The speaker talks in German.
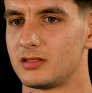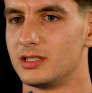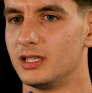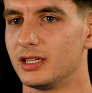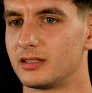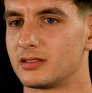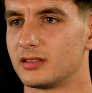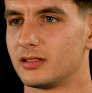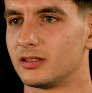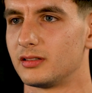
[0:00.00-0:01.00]
Ziele jetzt
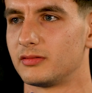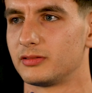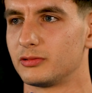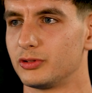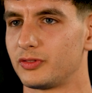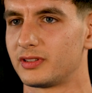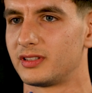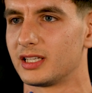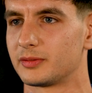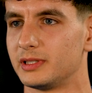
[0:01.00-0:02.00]
äh,
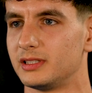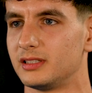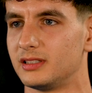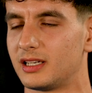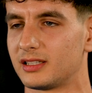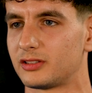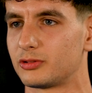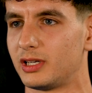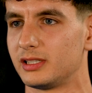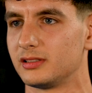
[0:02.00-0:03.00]
kurzfristig erstmal die, die Klasse
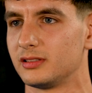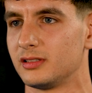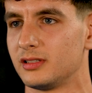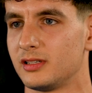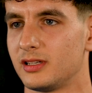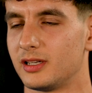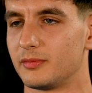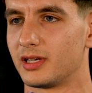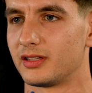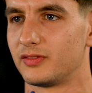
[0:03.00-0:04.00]
zu halten,
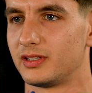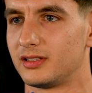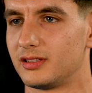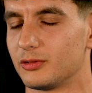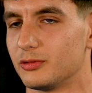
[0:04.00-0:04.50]
ähm, ganz wichtig.